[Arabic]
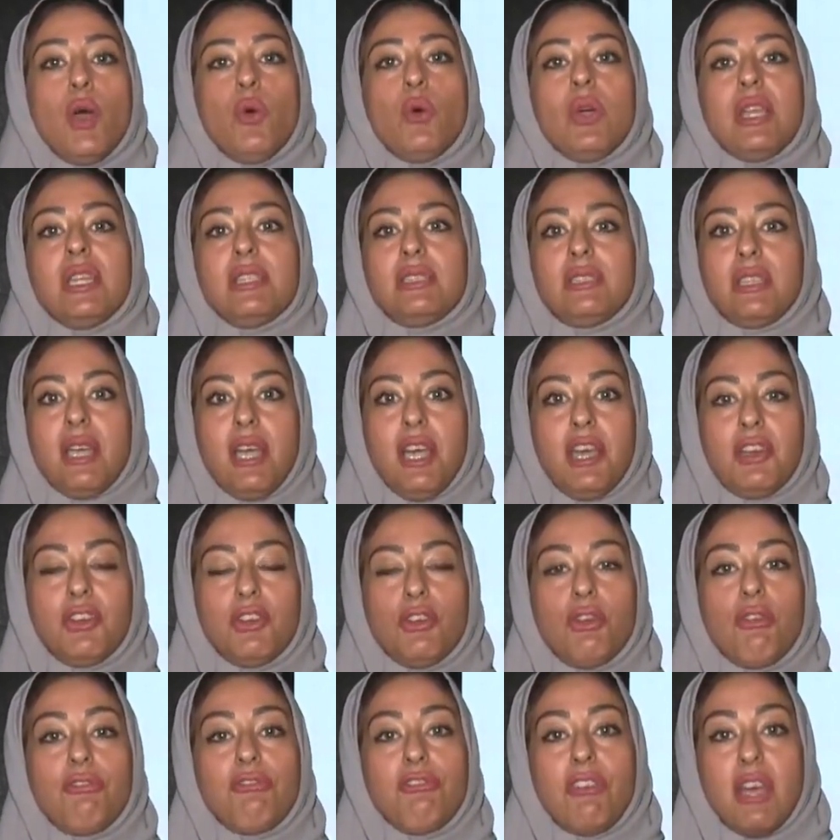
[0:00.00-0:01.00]

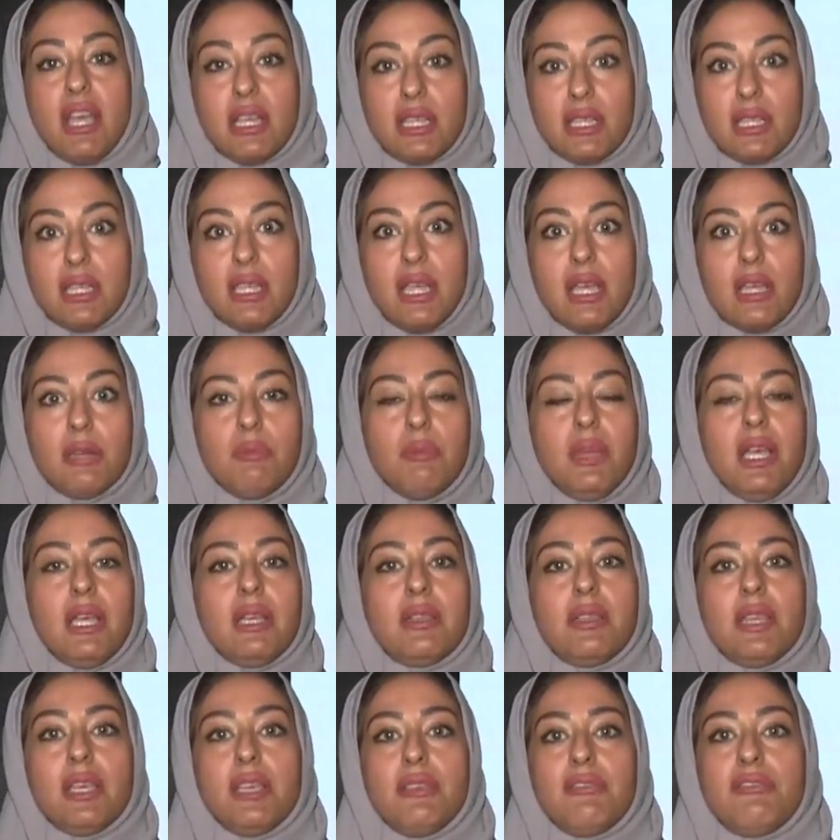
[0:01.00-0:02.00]
وللتعرف أكثر
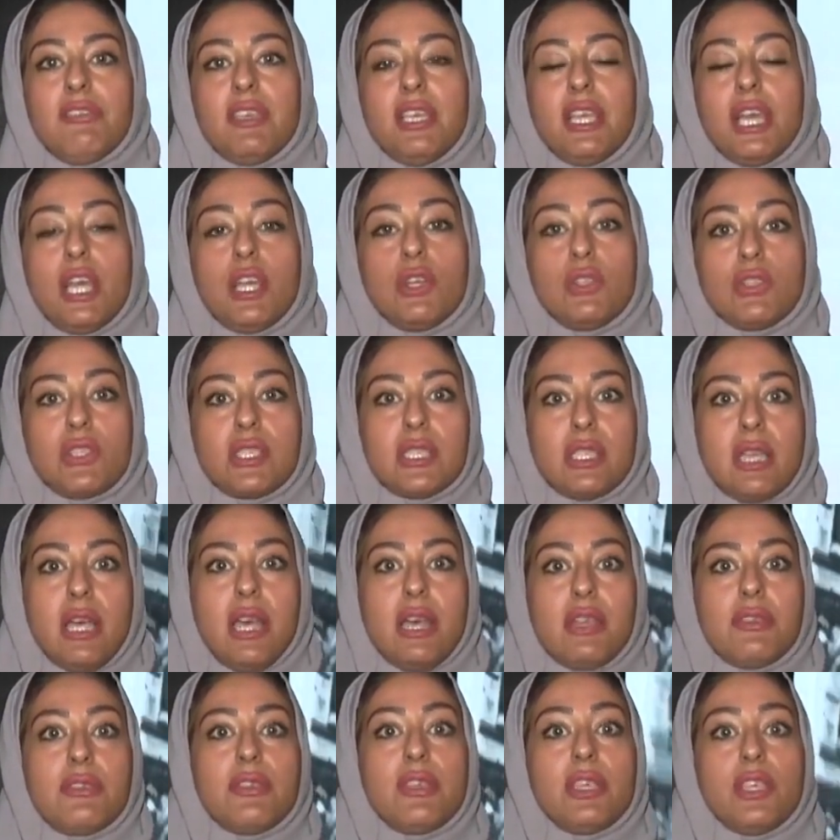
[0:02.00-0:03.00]
مع ضيفي
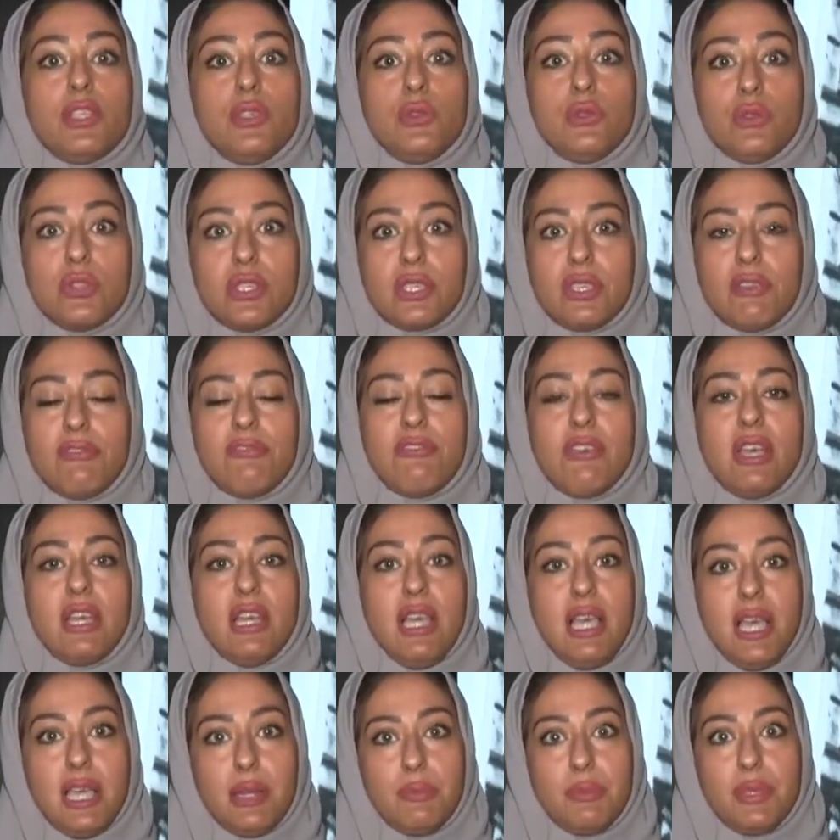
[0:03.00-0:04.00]
الأستاذ يوسف
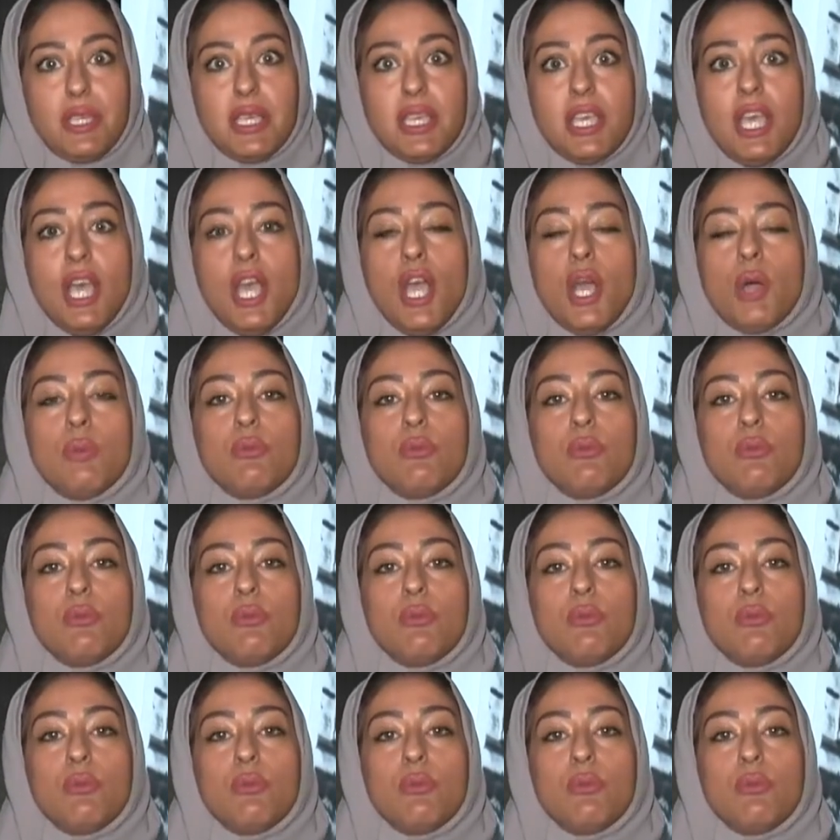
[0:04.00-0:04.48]
الحربي